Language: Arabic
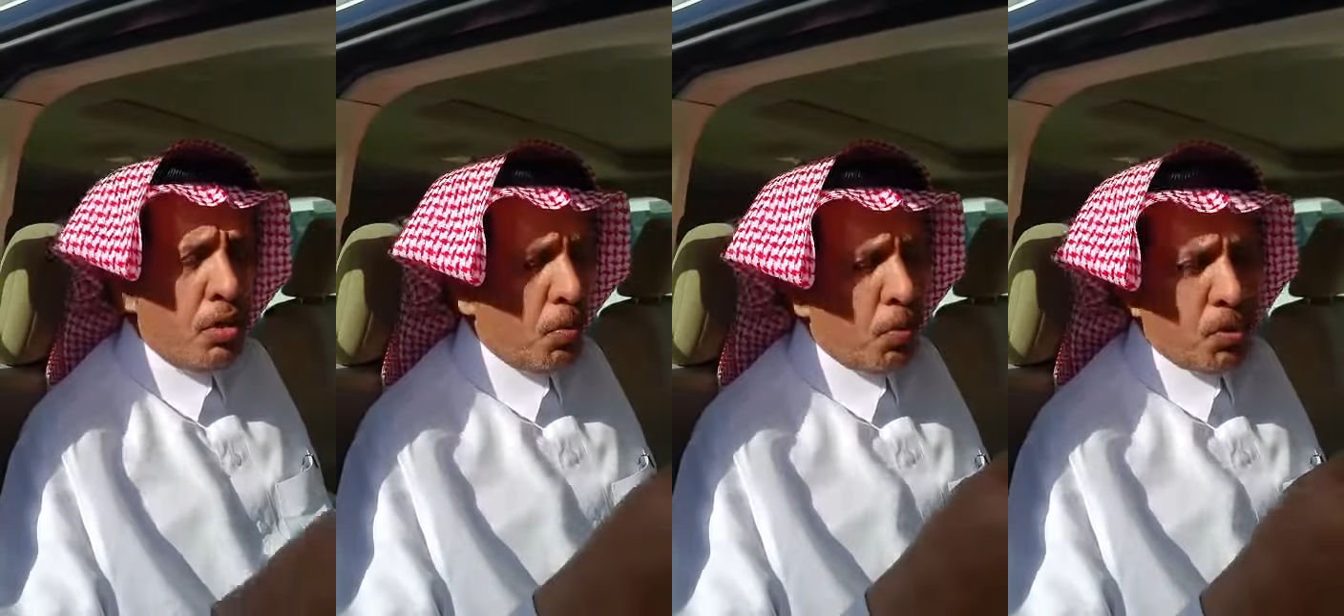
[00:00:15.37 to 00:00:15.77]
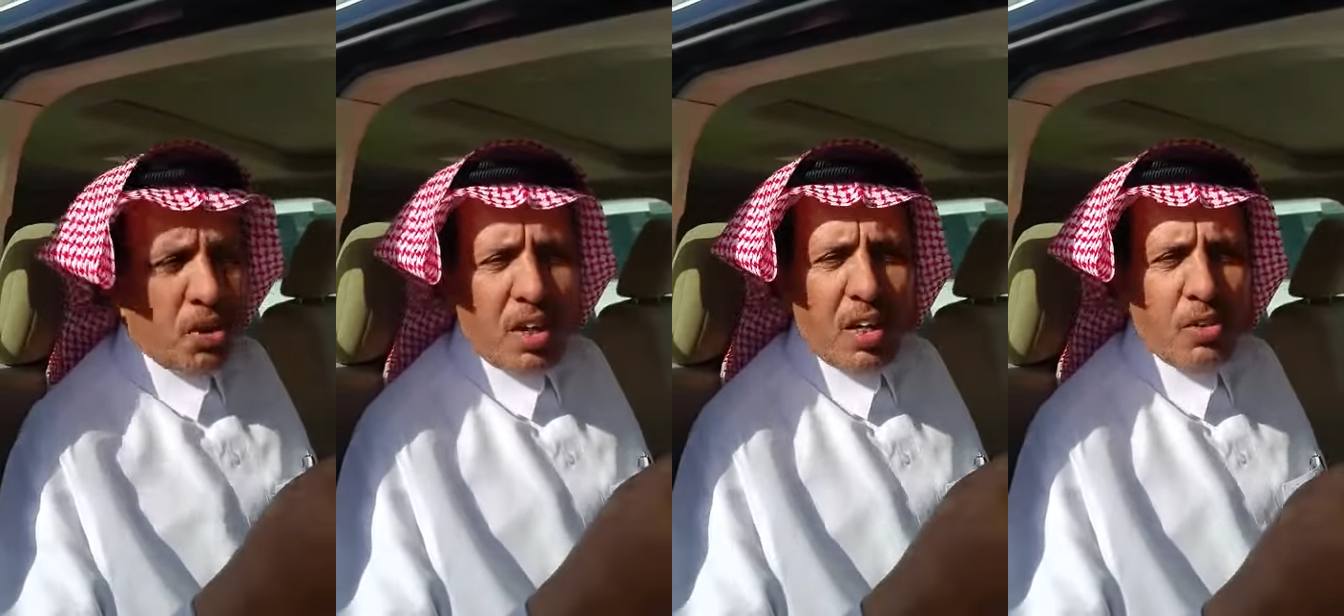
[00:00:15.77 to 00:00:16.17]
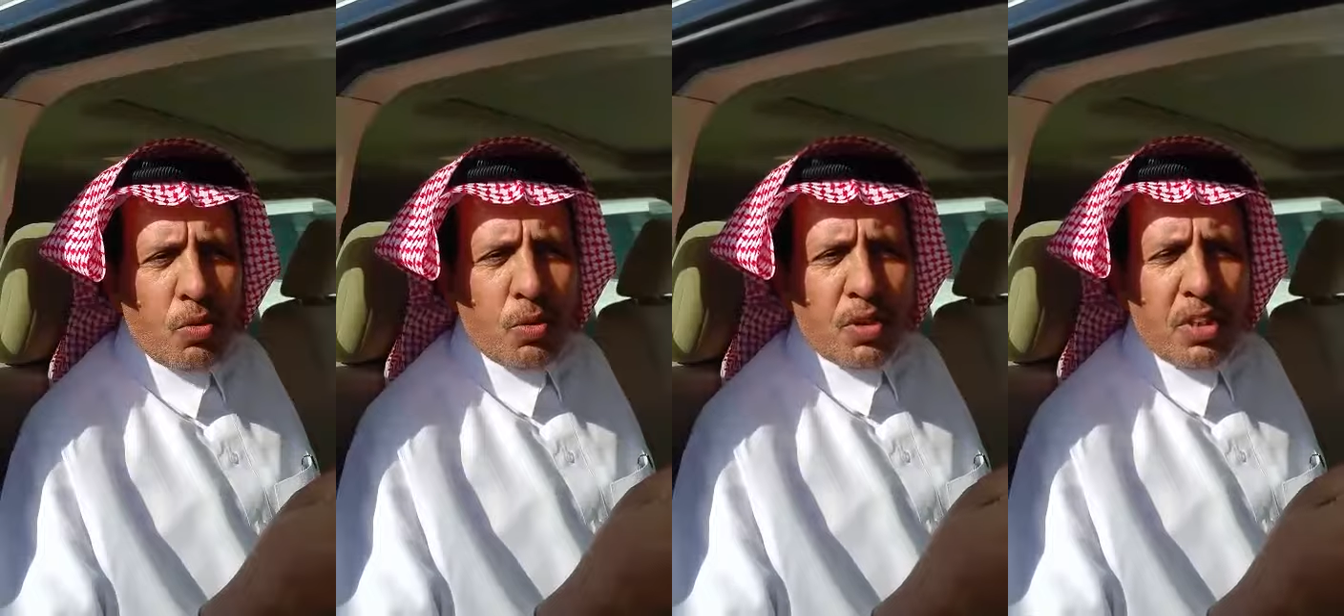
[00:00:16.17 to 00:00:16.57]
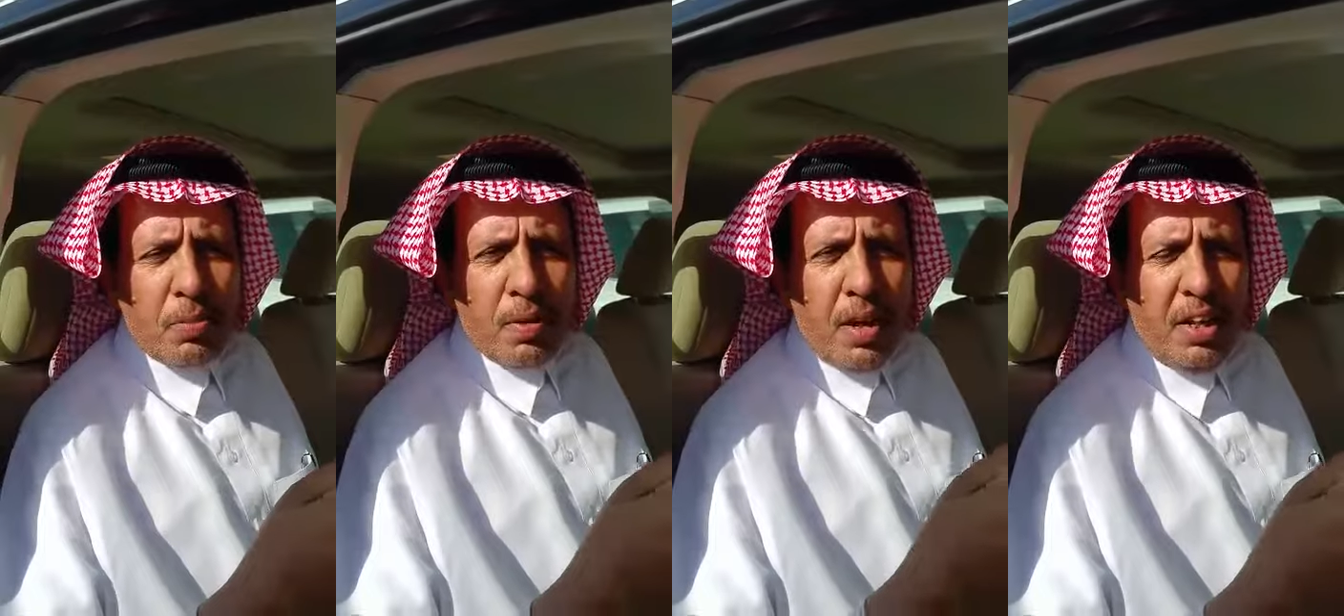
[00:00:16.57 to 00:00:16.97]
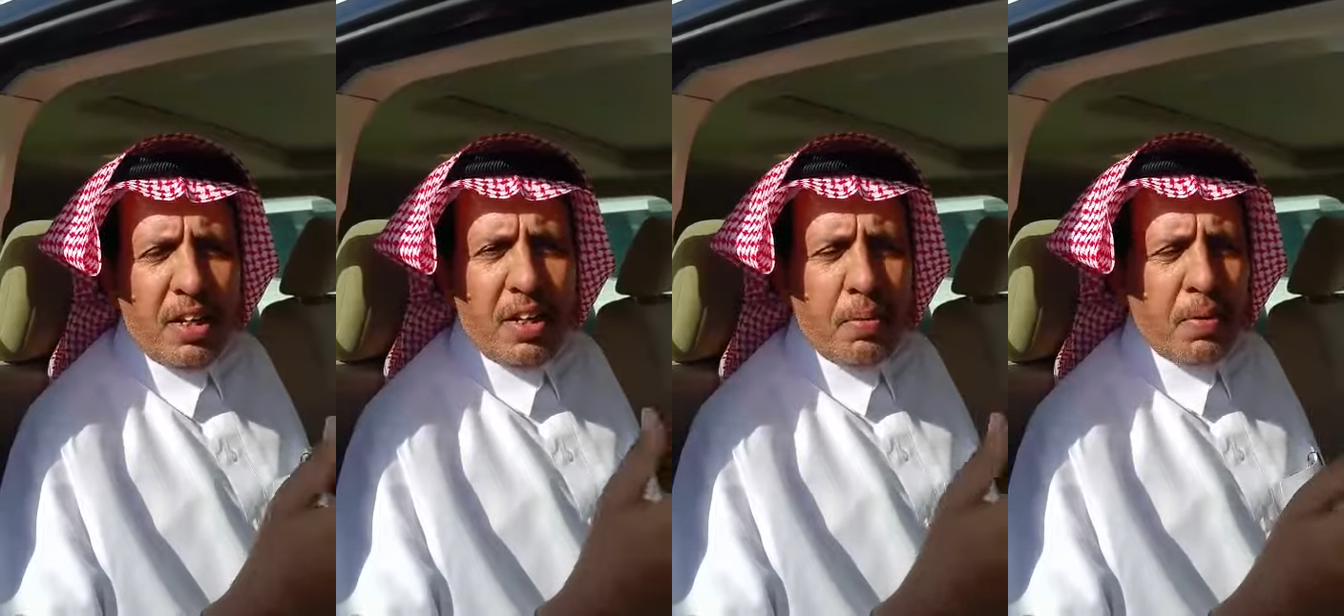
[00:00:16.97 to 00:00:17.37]
يموت الرجل والطيب
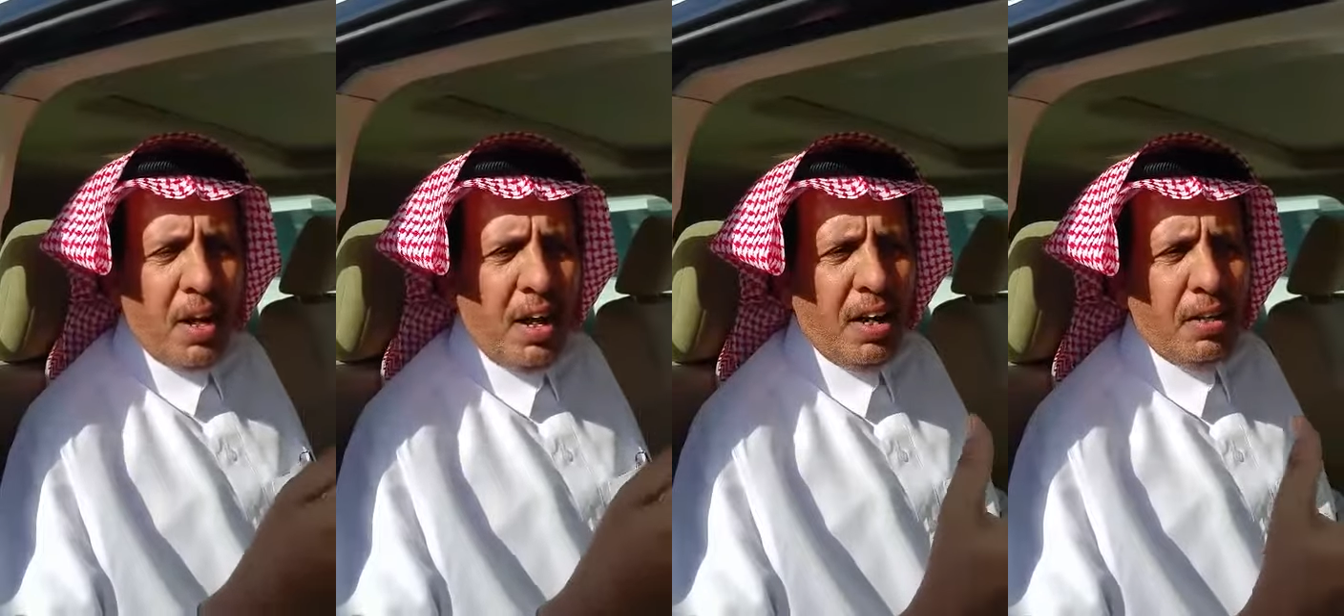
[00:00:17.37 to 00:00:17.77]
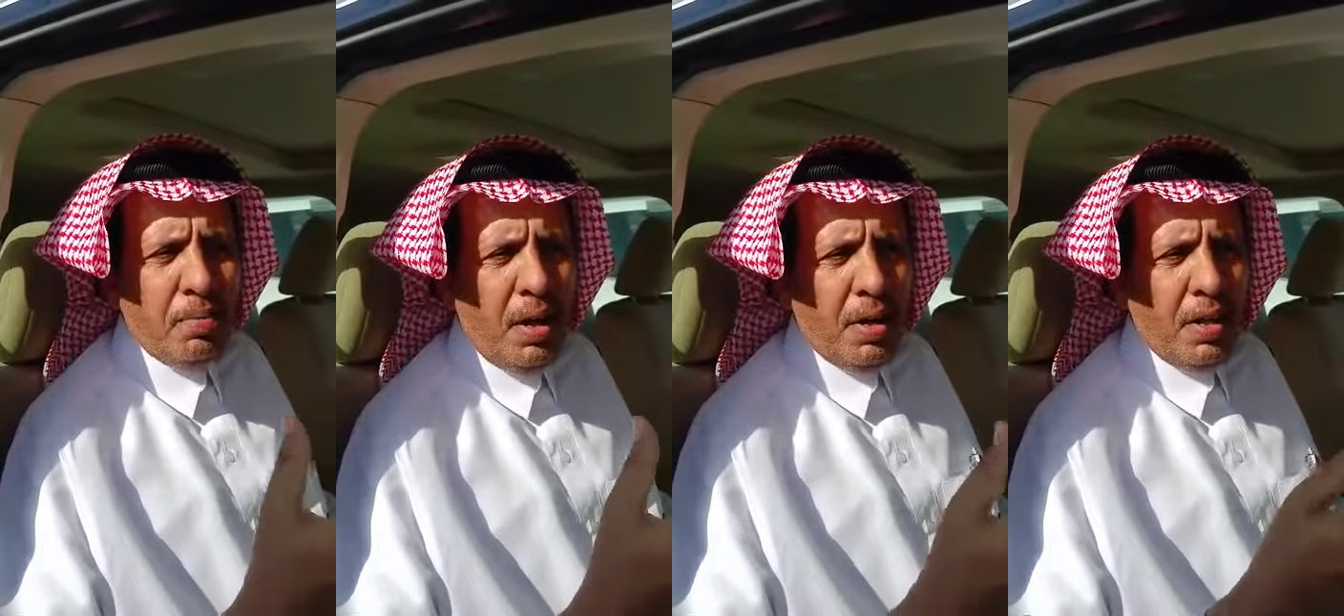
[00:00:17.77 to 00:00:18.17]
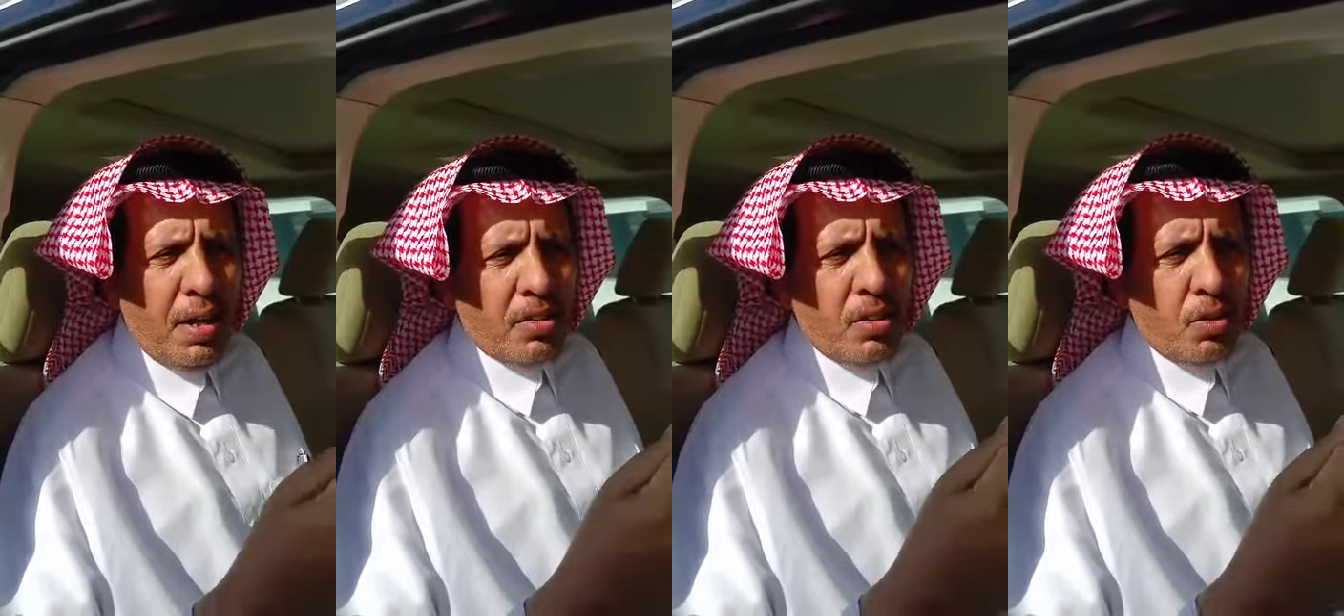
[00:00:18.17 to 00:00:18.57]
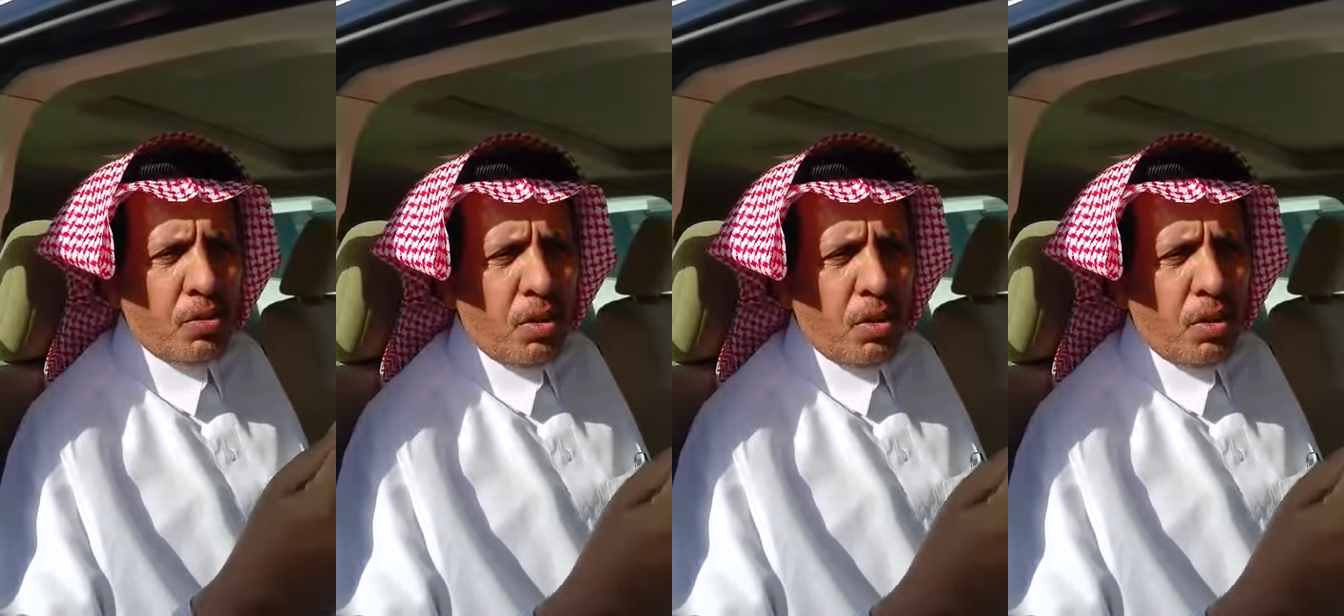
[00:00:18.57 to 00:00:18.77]
راعيه يبقى حي مع الناس لو